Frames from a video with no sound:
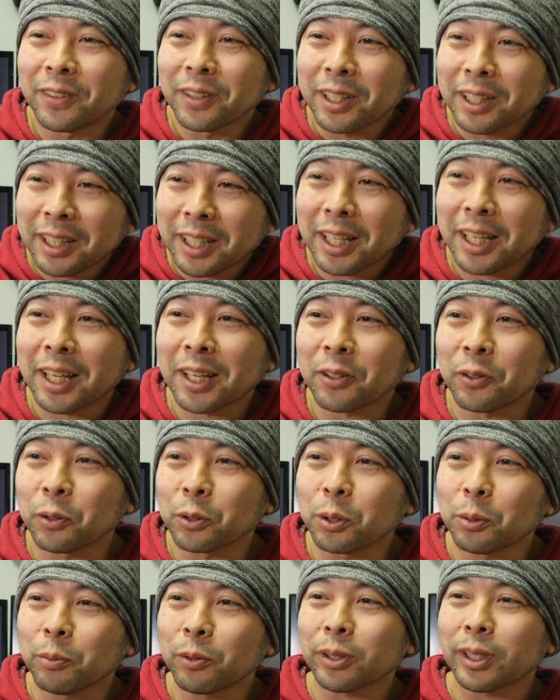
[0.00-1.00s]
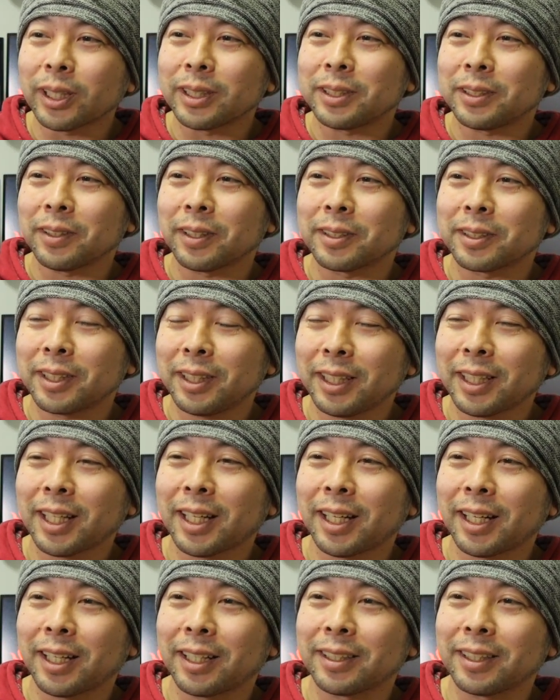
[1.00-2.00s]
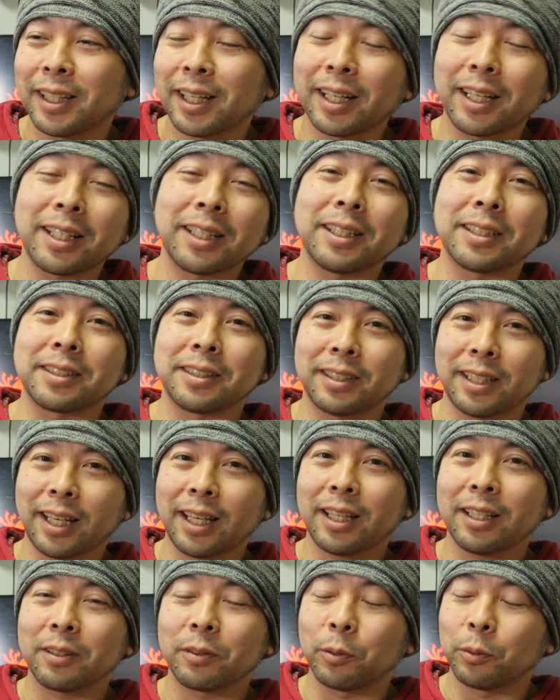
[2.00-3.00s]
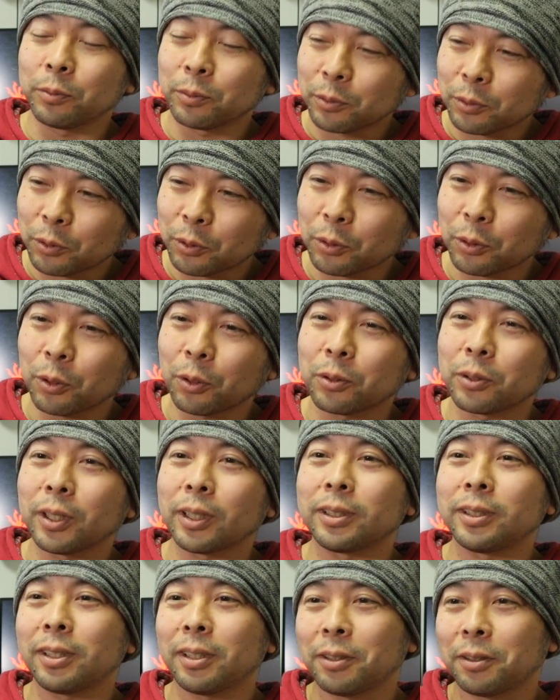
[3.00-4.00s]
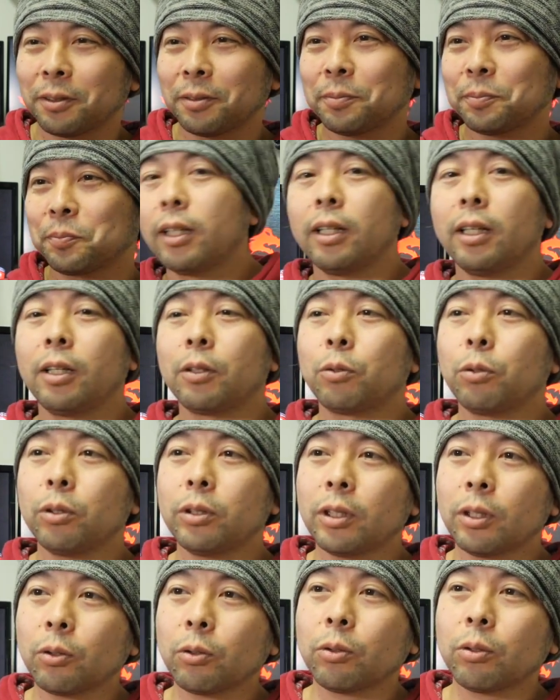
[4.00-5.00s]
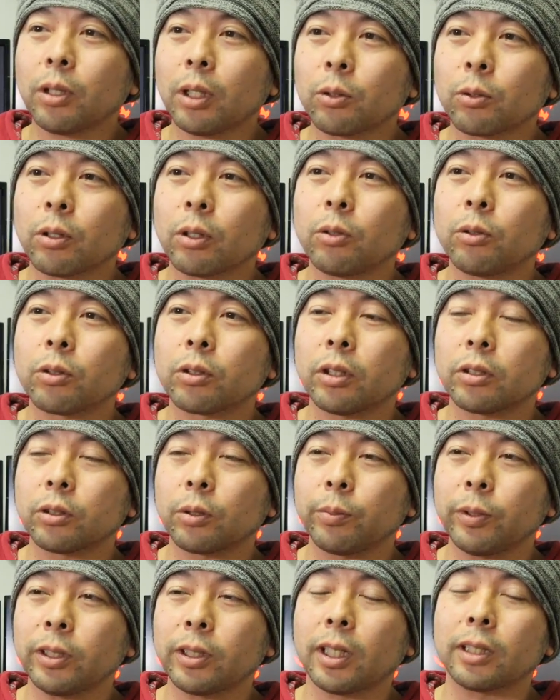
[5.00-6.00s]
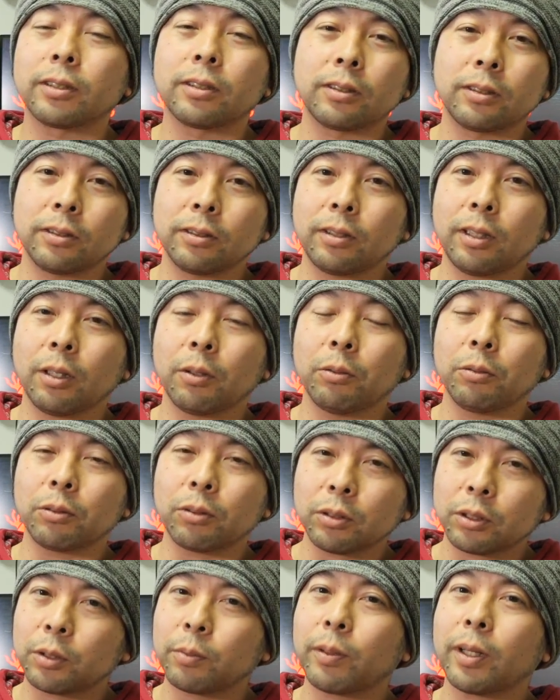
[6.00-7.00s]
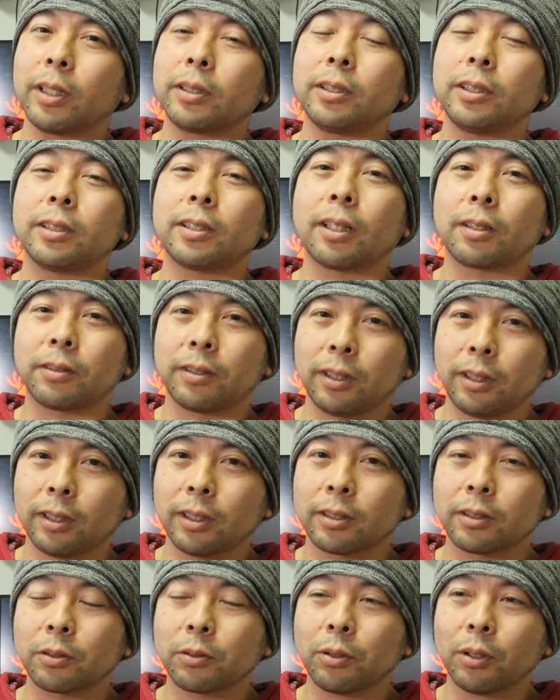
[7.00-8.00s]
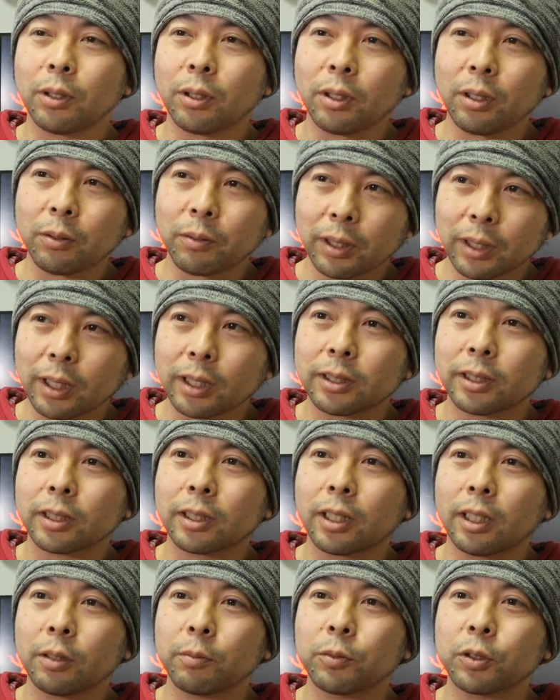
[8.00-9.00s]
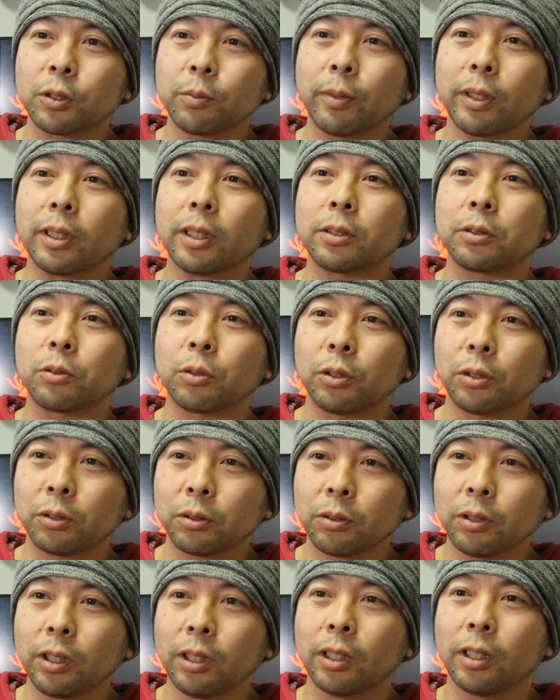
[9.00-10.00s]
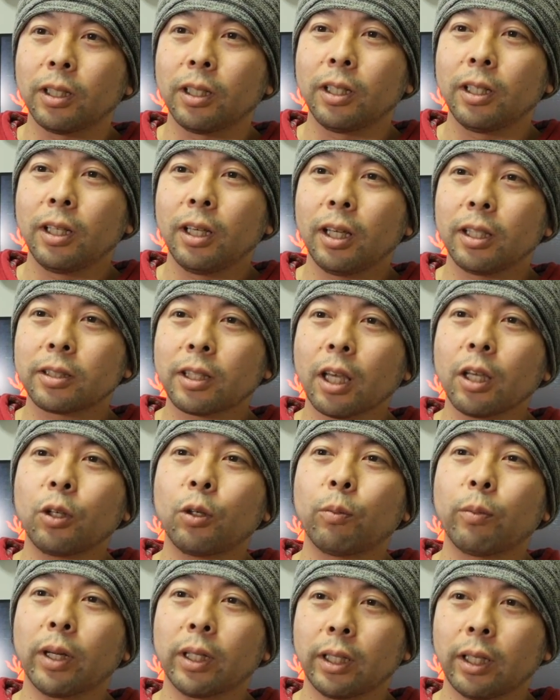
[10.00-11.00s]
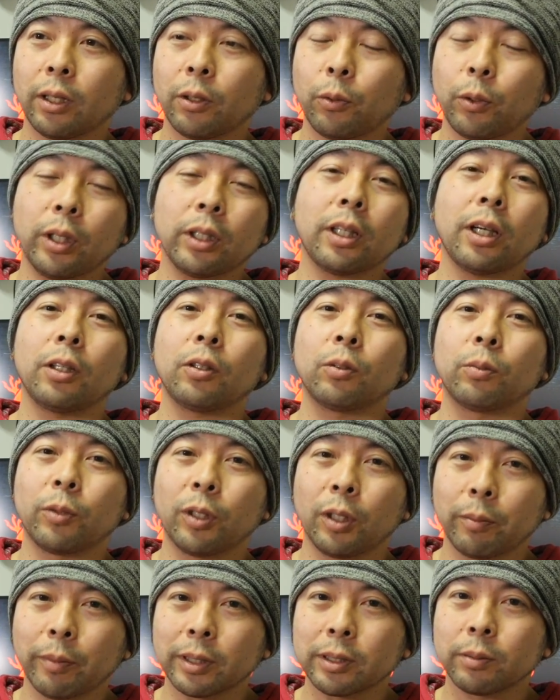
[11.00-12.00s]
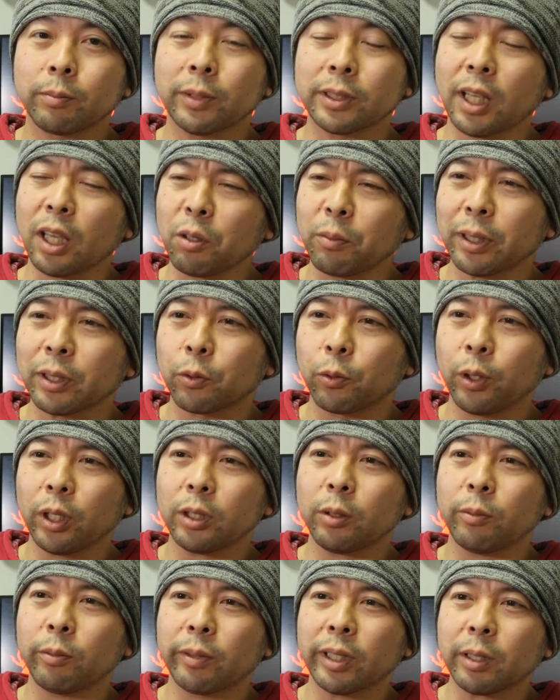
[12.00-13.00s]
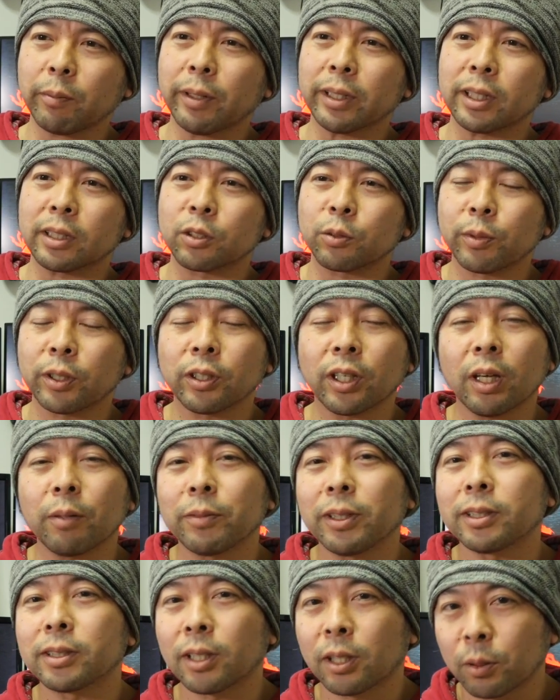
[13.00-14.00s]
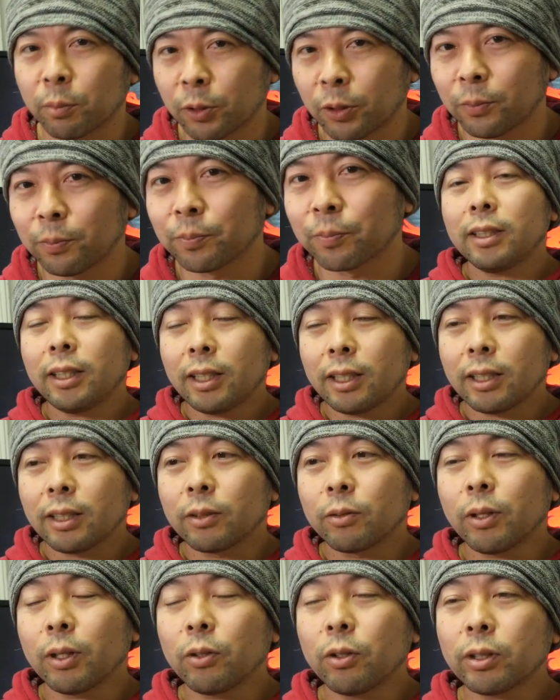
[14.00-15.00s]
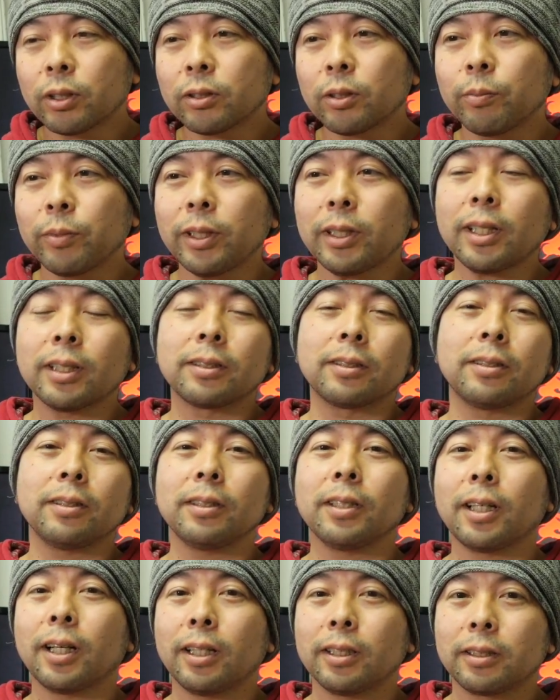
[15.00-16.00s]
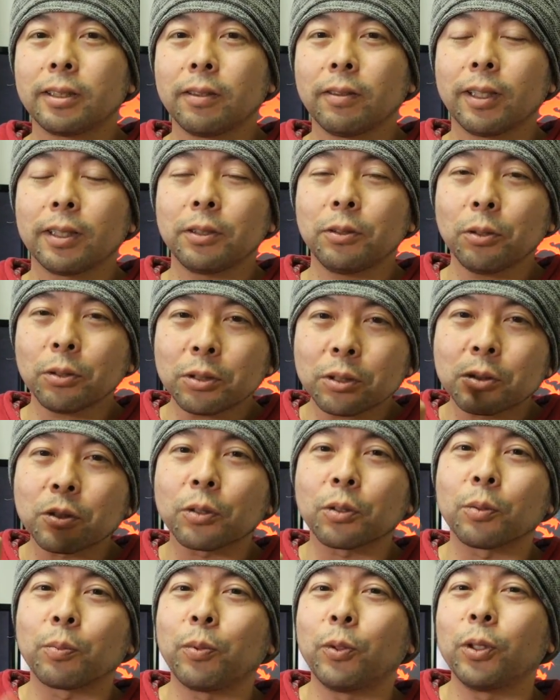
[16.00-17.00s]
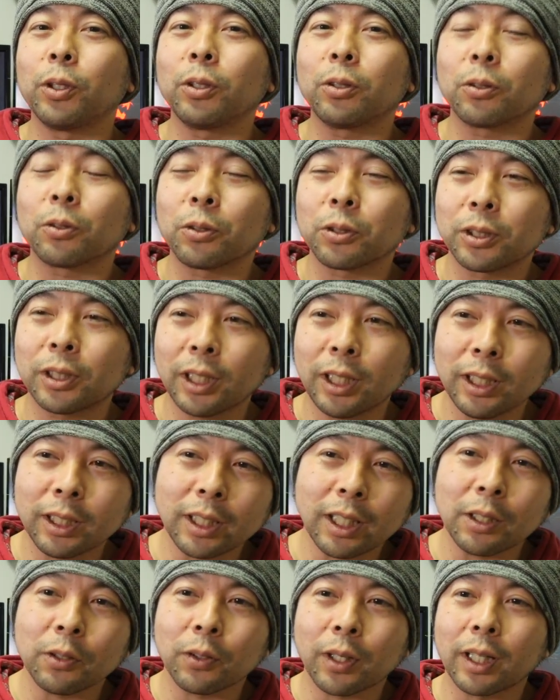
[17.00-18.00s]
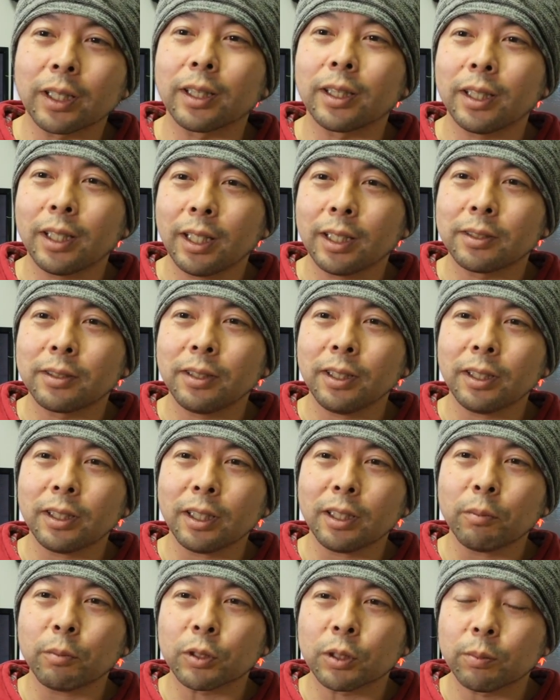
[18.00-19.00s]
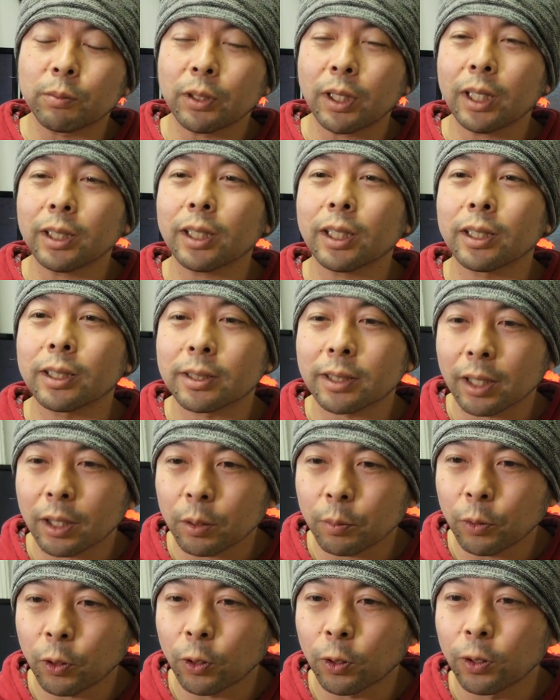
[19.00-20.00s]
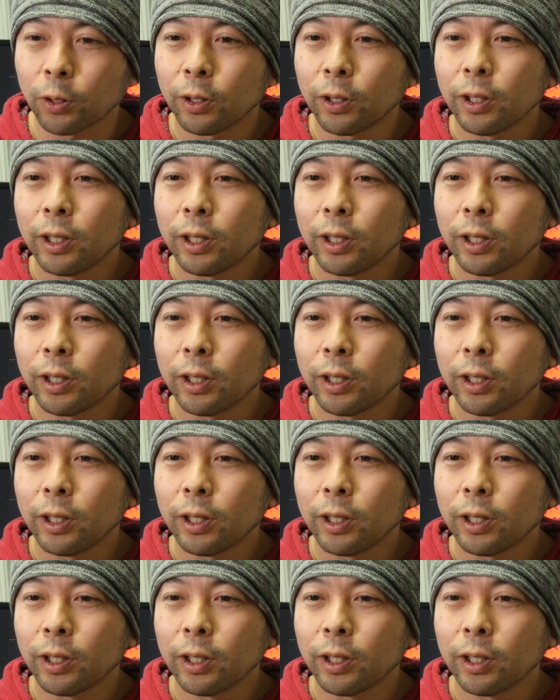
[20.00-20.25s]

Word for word: これね子供たちは好きな流れですねほんとよくできてるえー、といったところがドラゴンクエストビルダー2で本当に素晴らしい作品です。これはね、しっかり娘たちと一緒に最後まで終えたいと思います。まあ、最後まで終えてもまだまだ遊べるゲームですけども。で、ドラゴンクエストビルダーズ2に関しては、一つちょっとポイントとして言いたいのがあって、ツイッターでもつぶやいたんですけれども、